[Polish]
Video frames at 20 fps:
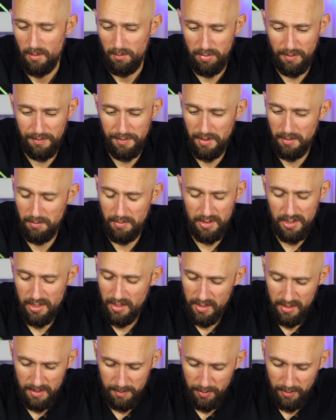powinien
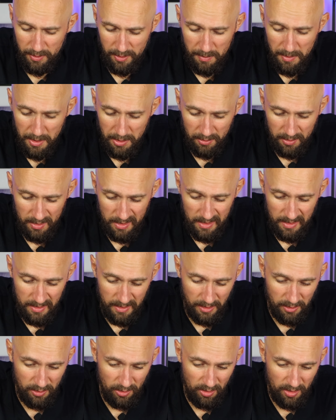być spory minus.
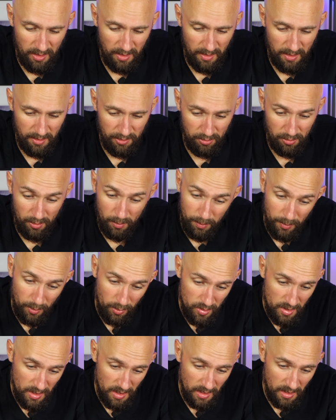TikToka, YouTube
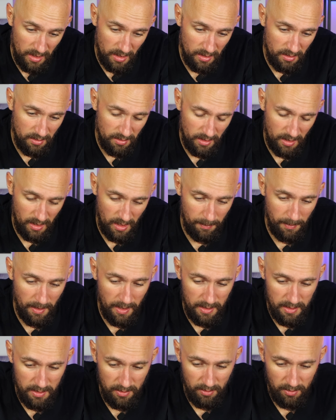Music,
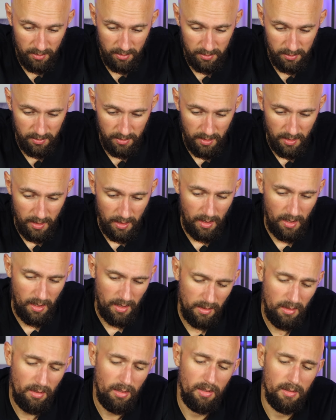Amazon,
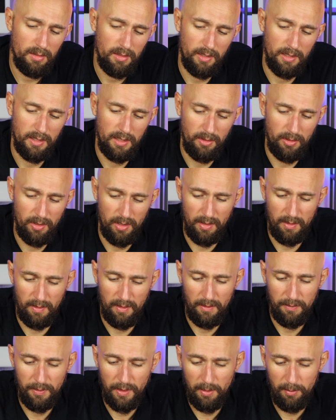no trochę tego
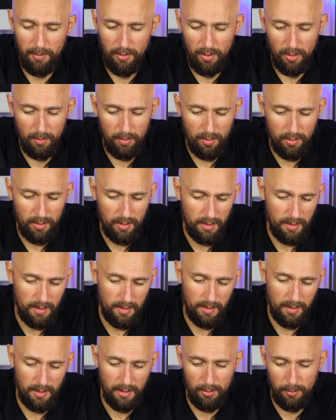jest. Filmy obok,
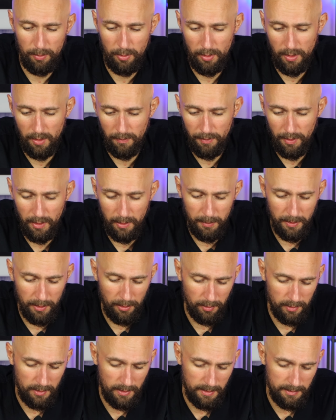a obok i filmy
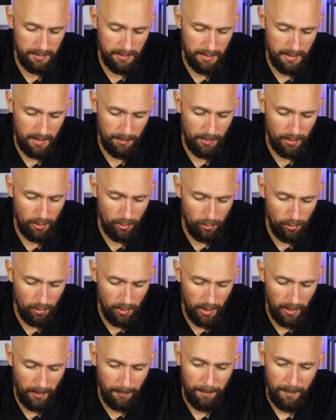od e, samego
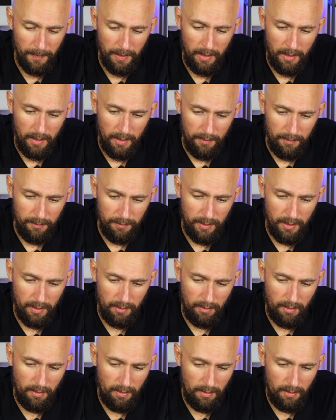Google'a.
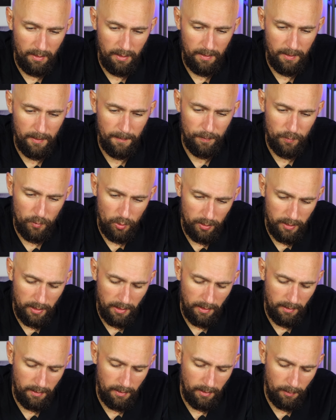Więc e, tutaj
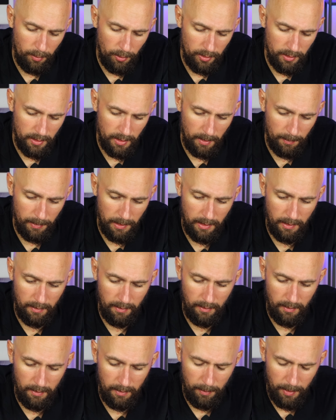jest sporo tych
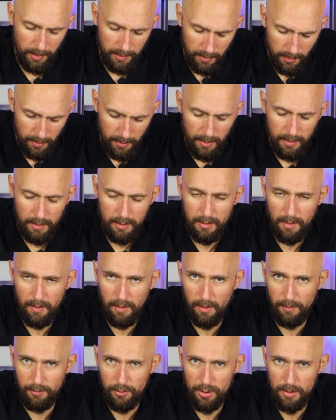aplikacji niezbędnych, ale gdy
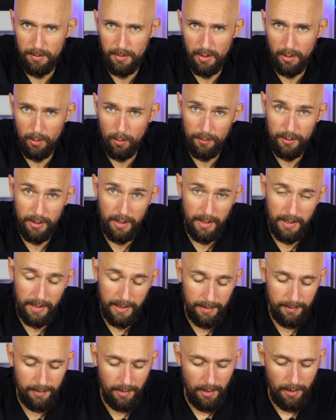sobie wrócimy na główny
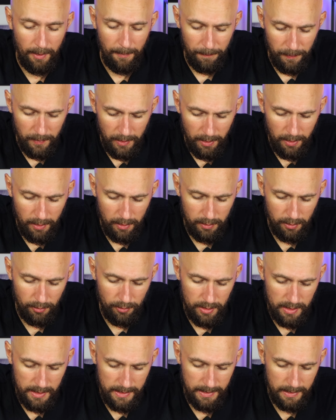ekran, no to
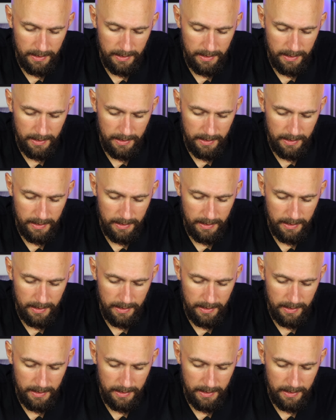już jest